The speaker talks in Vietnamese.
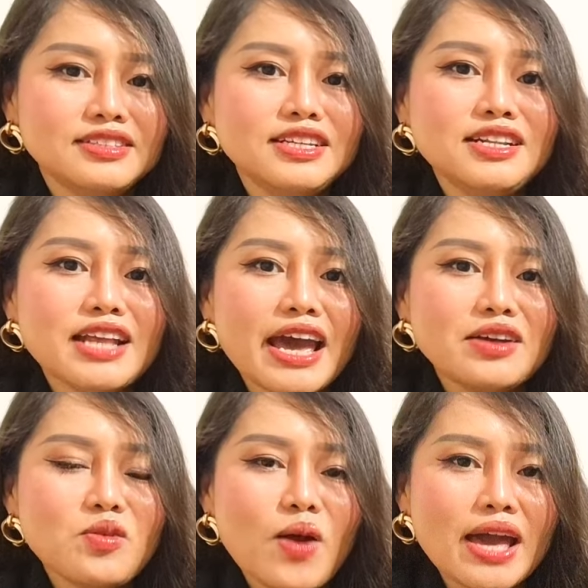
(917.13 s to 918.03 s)
9
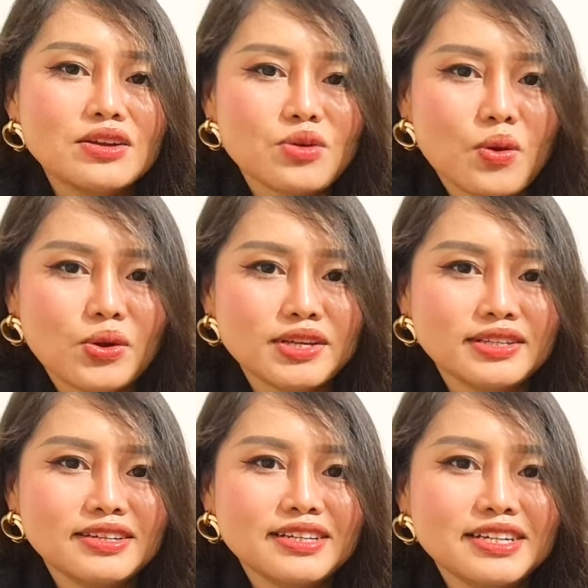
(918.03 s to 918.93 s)
tháng qua rồi
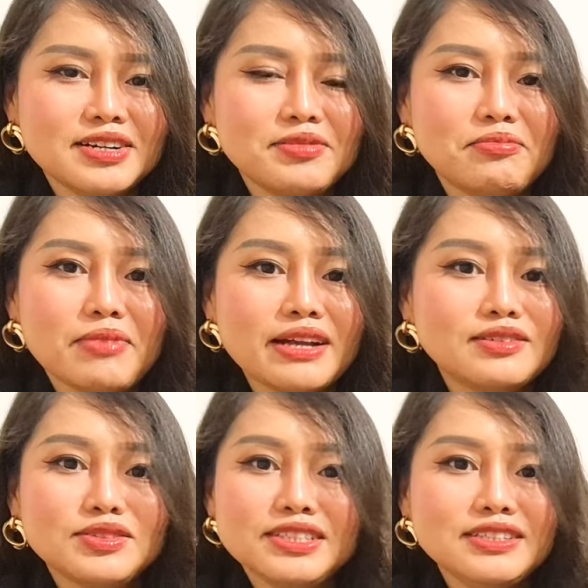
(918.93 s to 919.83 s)
Mà
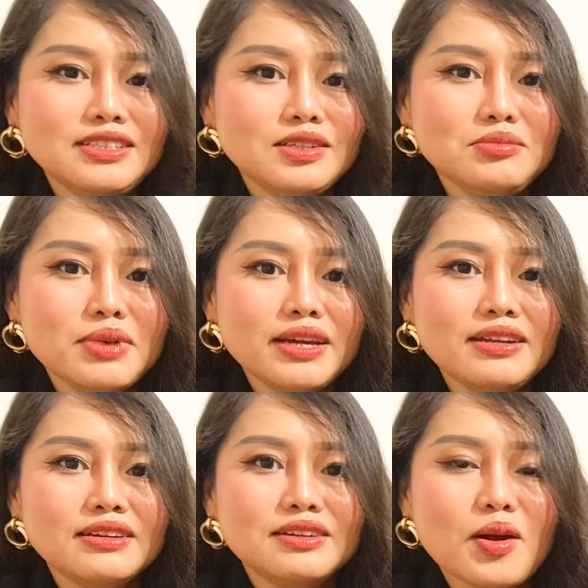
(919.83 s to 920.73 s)
chưa chuẩn
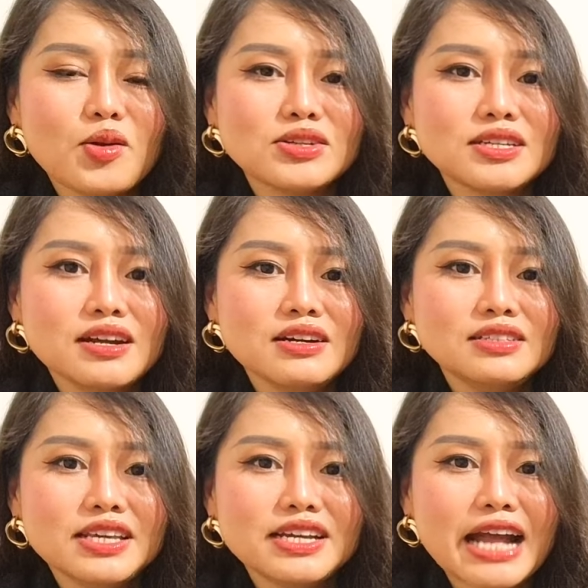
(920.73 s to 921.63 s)
bị được hồ
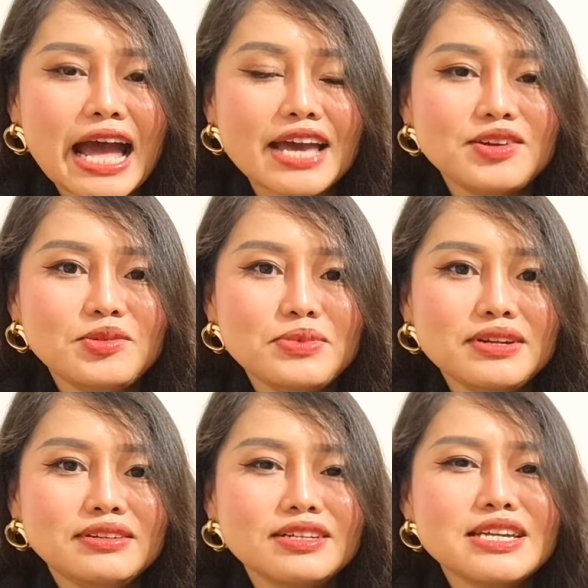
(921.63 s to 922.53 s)
sơ thiệt hại của
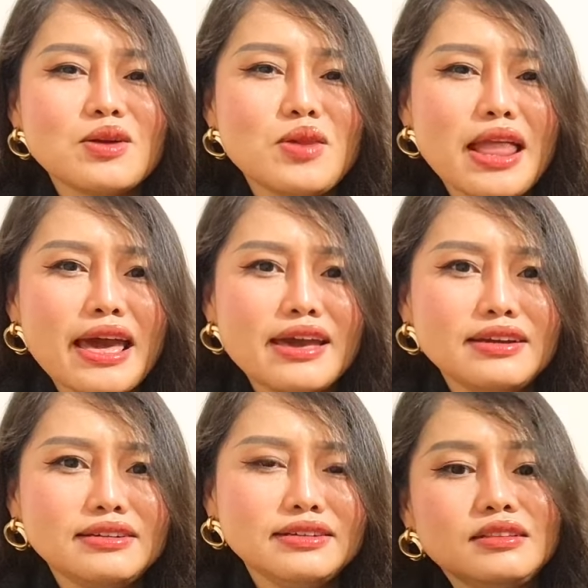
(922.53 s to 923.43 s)
mình nữa sao
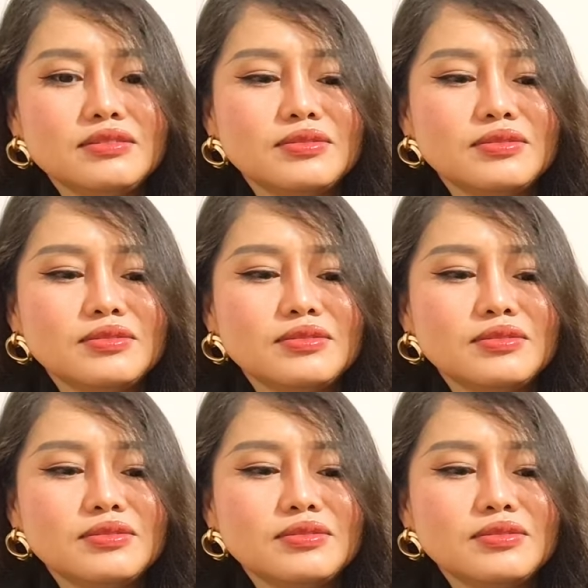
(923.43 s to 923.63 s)
Lan